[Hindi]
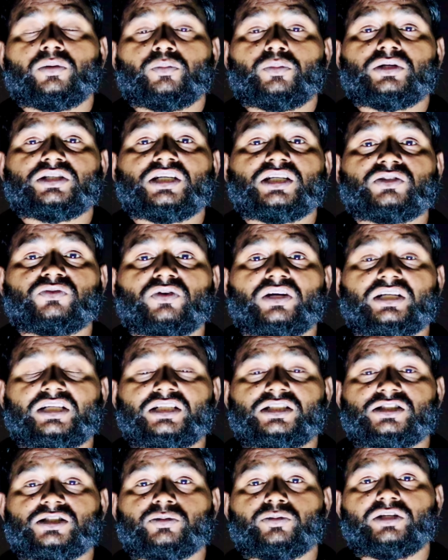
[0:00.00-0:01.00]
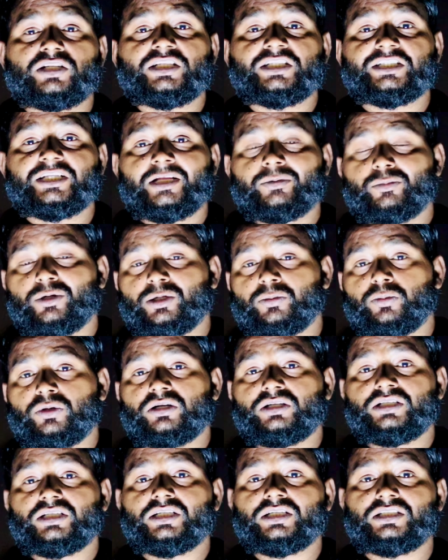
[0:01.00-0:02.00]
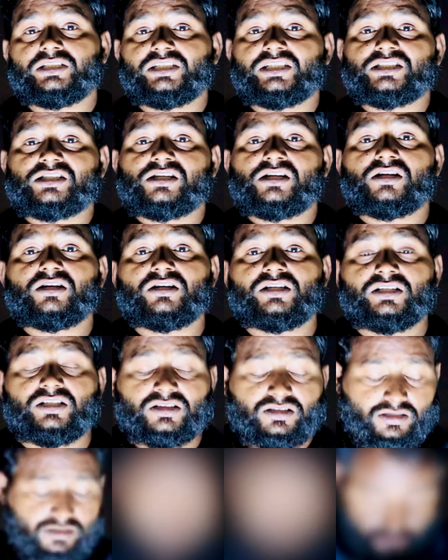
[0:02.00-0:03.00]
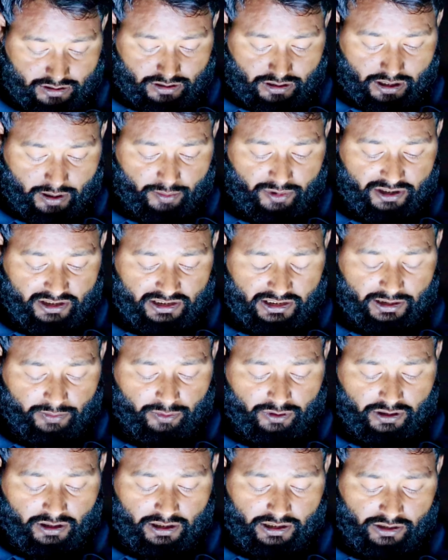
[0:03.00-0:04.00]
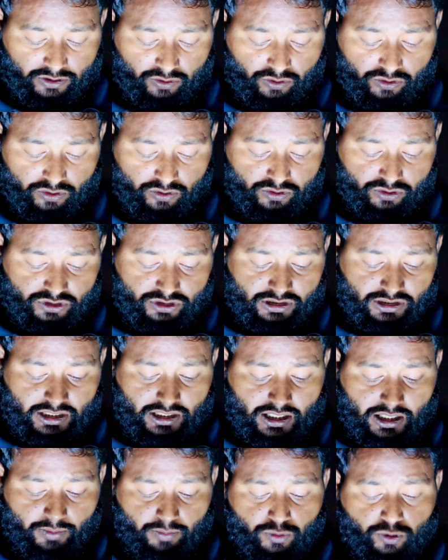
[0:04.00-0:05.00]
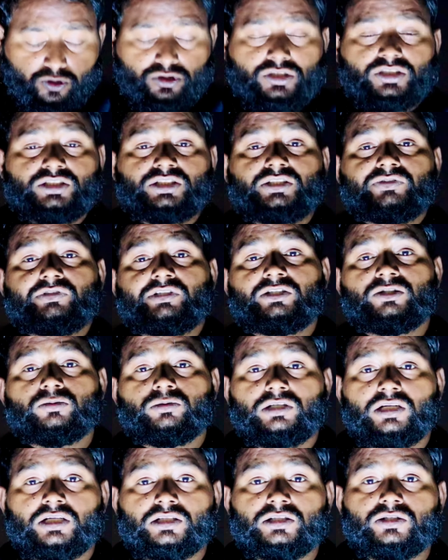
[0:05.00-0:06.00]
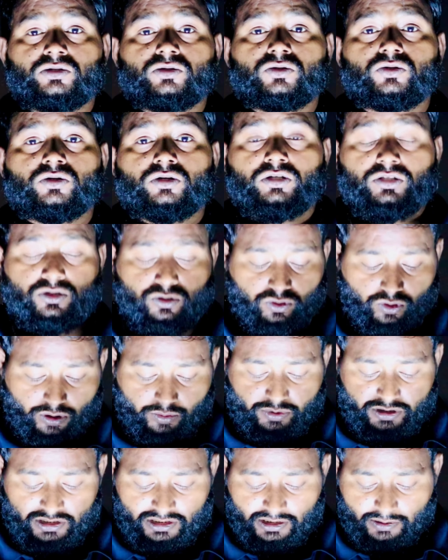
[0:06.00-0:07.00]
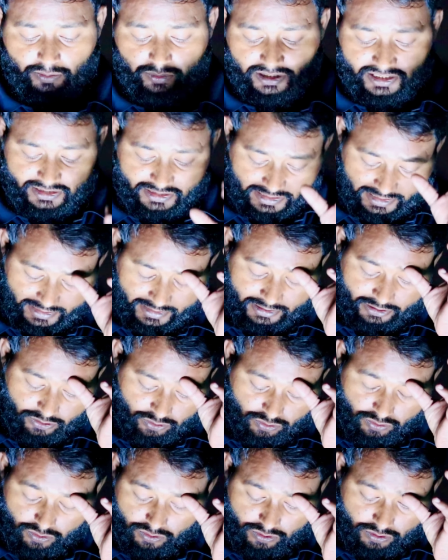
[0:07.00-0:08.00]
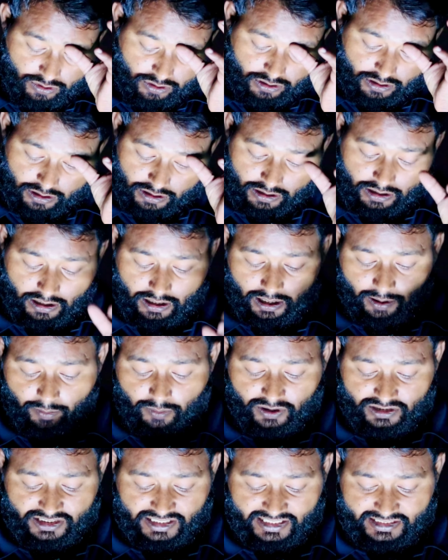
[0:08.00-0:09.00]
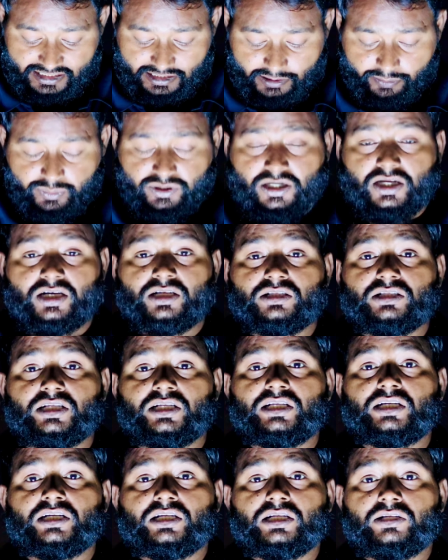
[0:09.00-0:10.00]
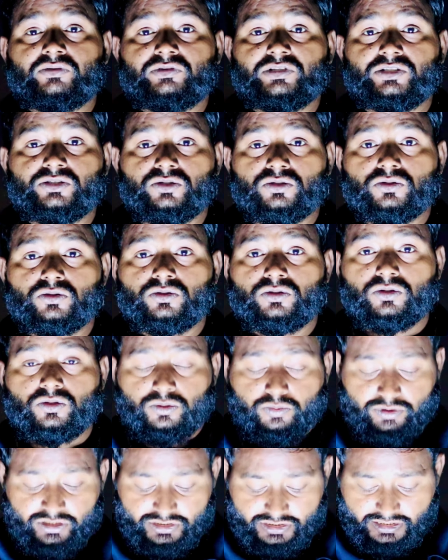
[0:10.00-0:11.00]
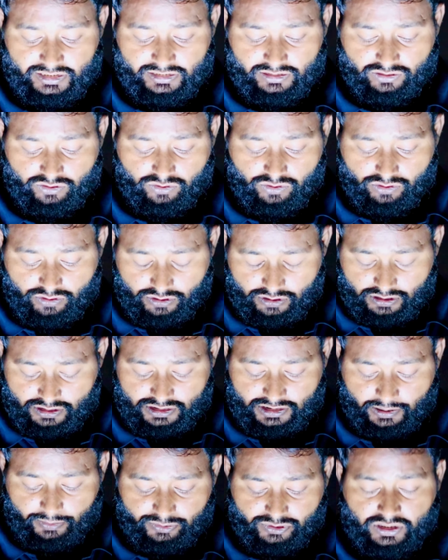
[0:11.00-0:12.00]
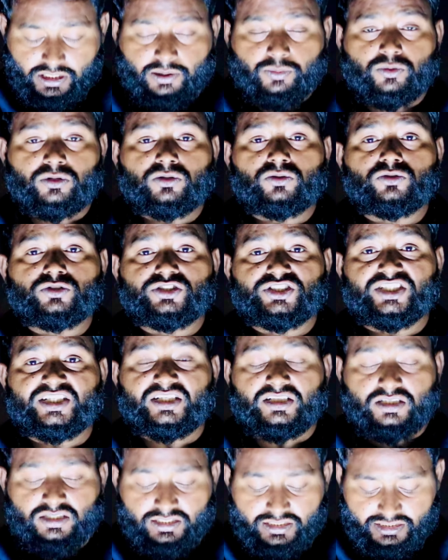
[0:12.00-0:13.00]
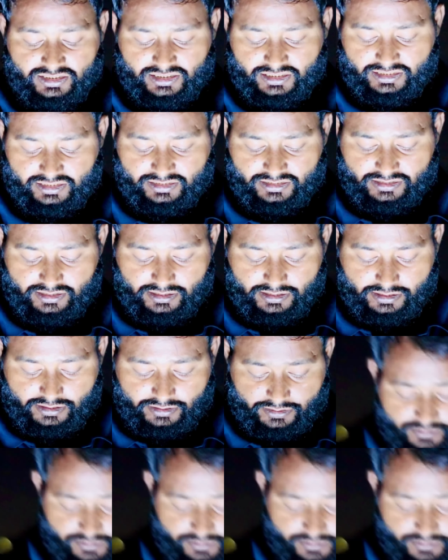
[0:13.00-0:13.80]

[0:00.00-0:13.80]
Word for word: बजाज फाइनेंस से मैंने ई एम आई पर ये डी एस एल आर लिया था अमरदीप का एक और क्वेश्चन है आप बहुत अच्छी वीडियो बनाते हो तो अमरदीप भाई थैंक यू आप बस ऐसे ही प्यार दे रखें वीडियो को और मेरे चैनल को सब्सक्राइब करें और शेयर करें ज़्यादा से ज़्यादा